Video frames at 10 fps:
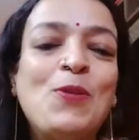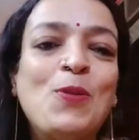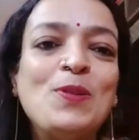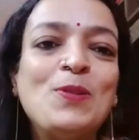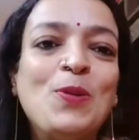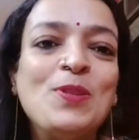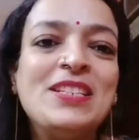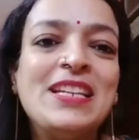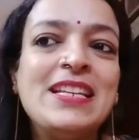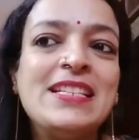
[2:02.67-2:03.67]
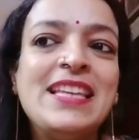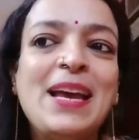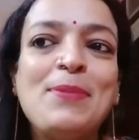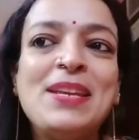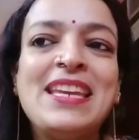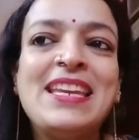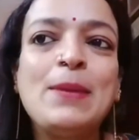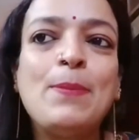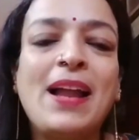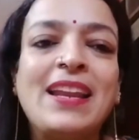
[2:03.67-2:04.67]
কোন কোন জিনিস দিয়ে আমি কি
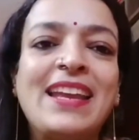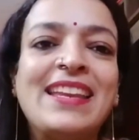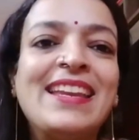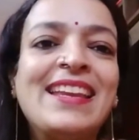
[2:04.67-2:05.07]
কি বানাই